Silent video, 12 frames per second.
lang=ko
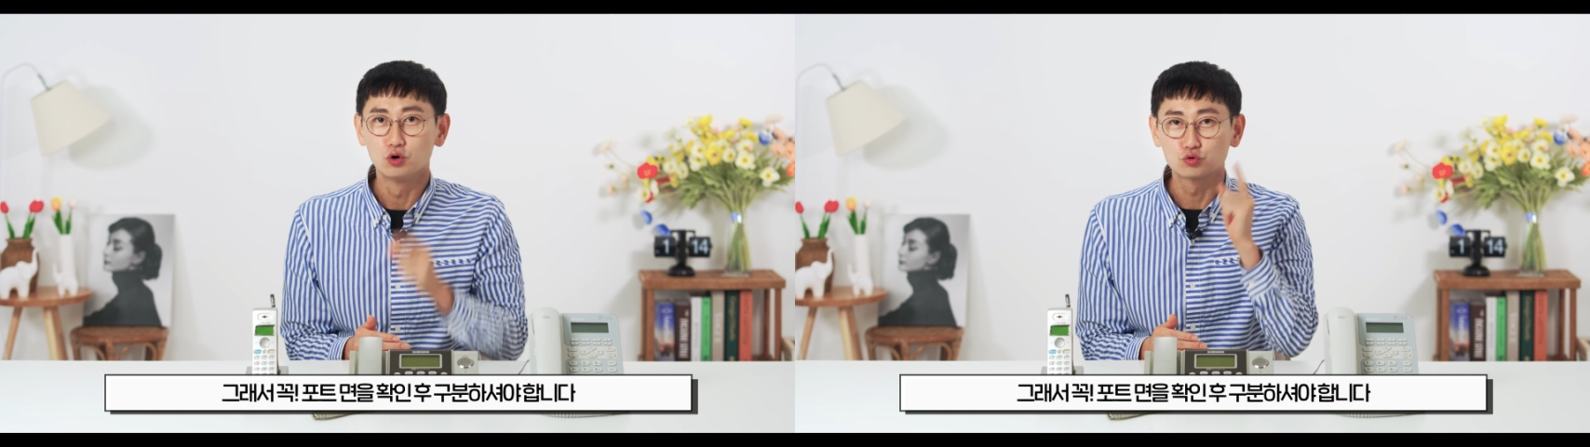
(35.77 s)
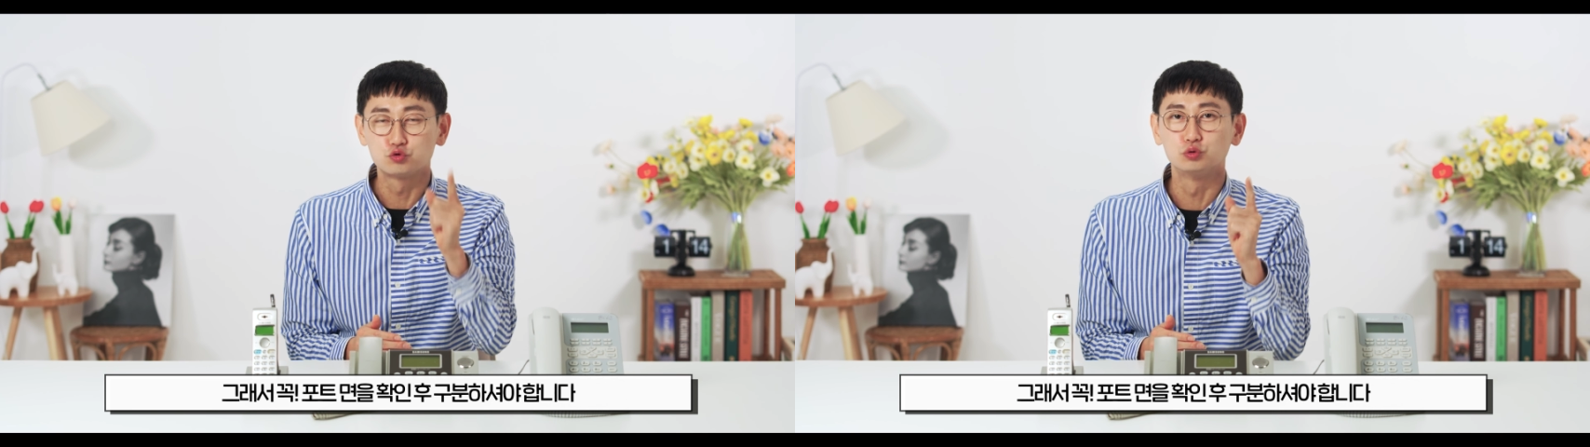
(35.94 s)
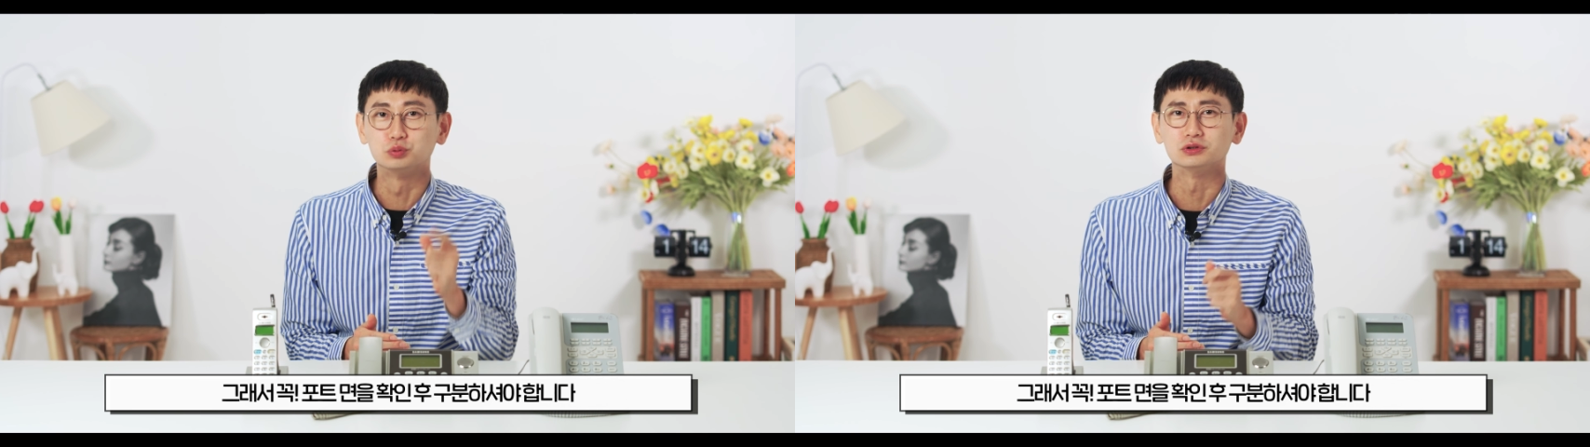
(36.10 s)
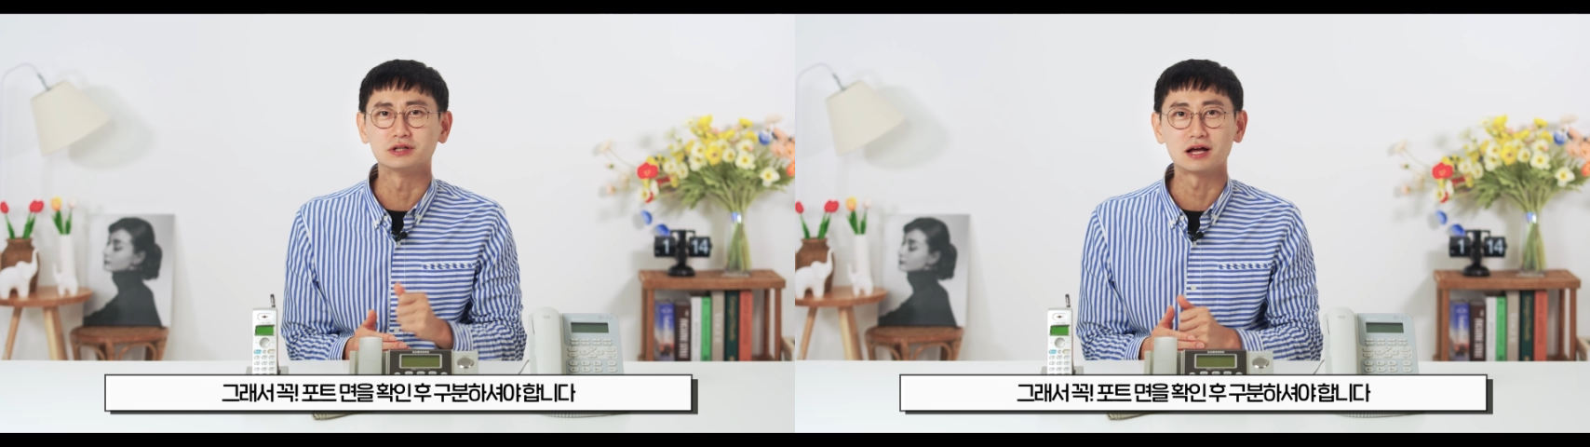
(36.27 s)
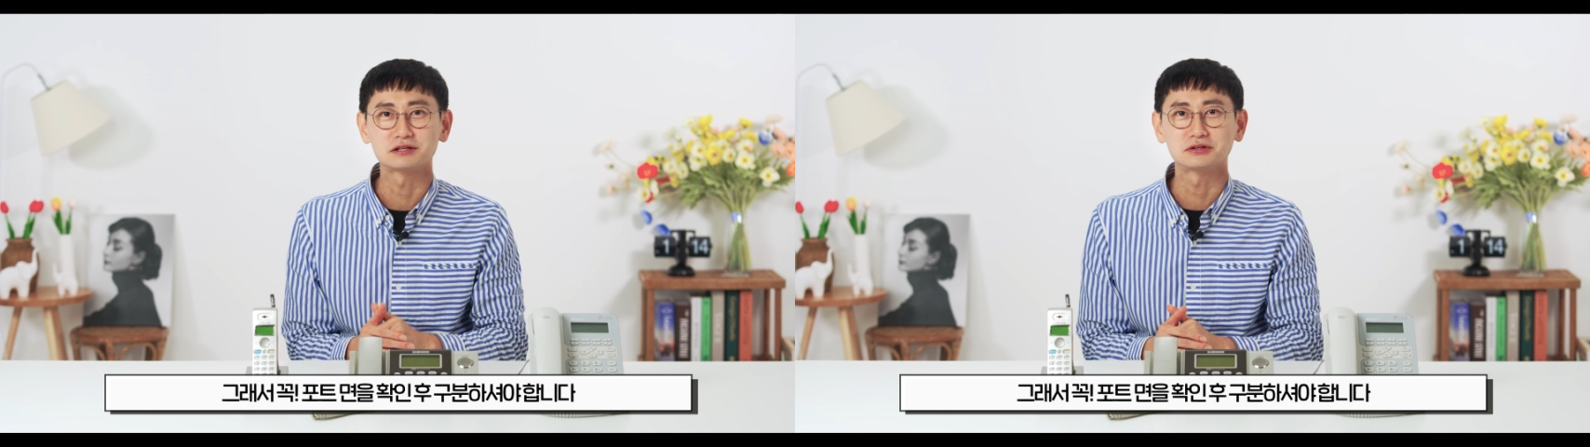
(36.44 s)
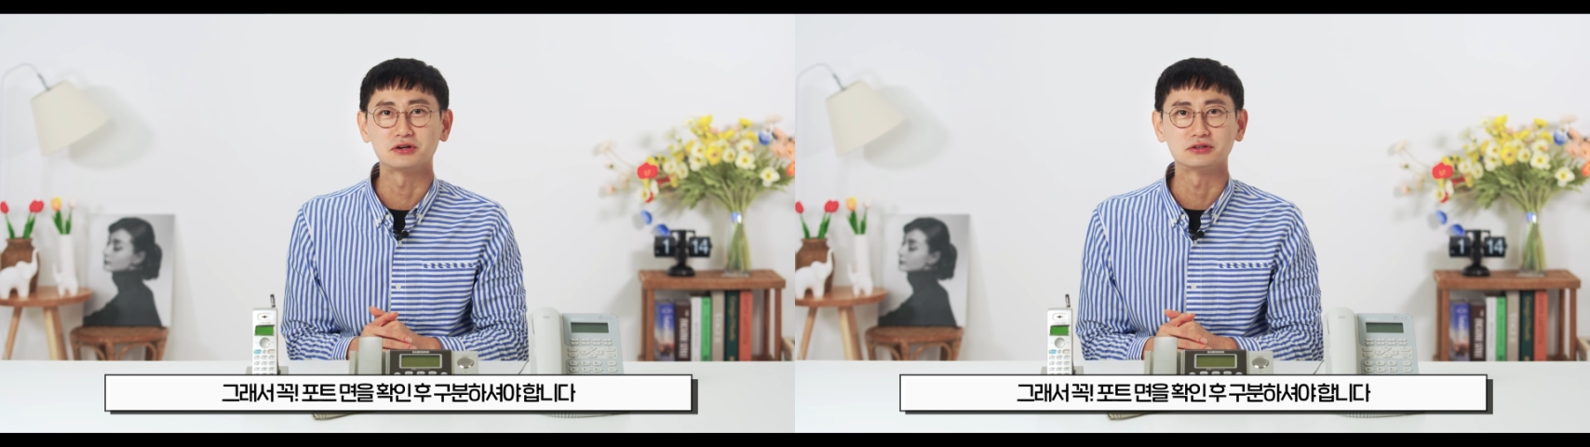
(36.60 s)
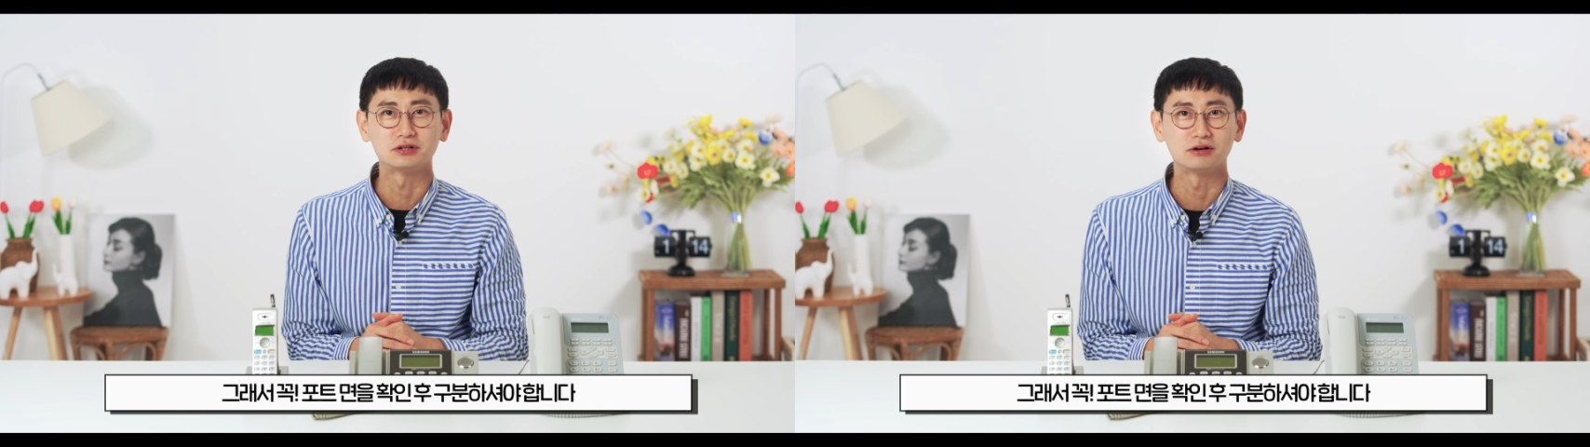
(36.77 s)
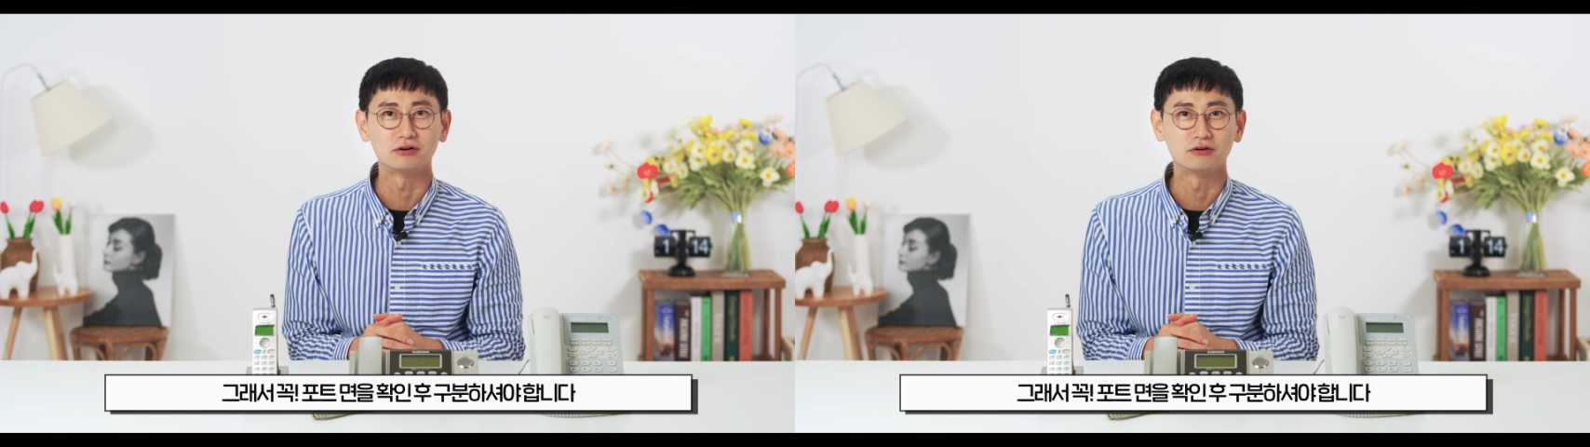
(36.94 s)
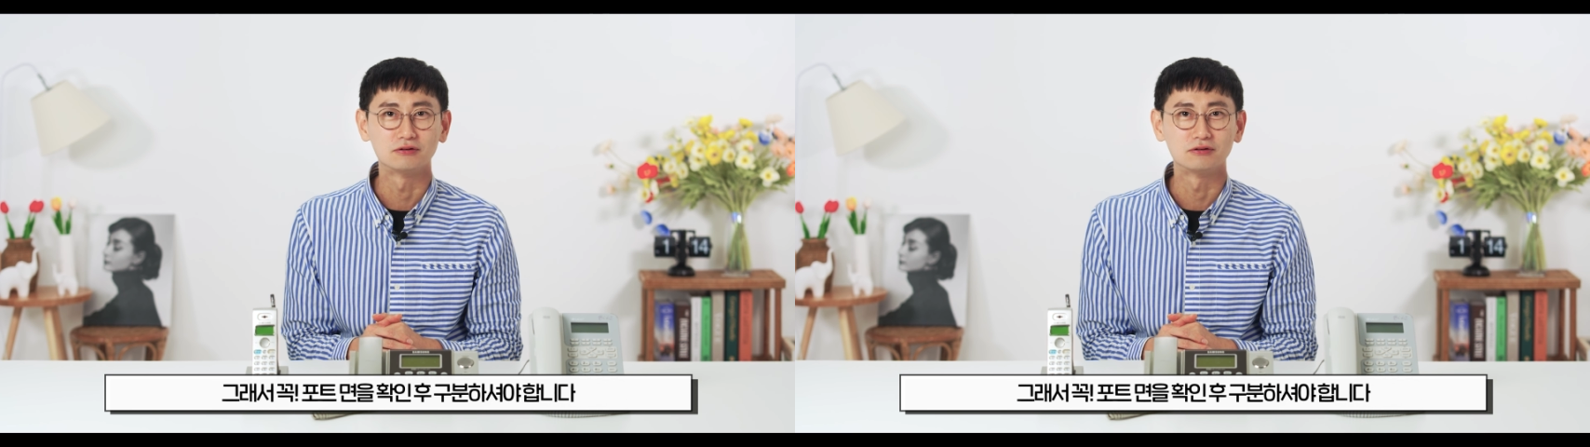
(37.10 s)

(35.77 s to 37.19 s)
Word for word: 구분을 하셔야 돼요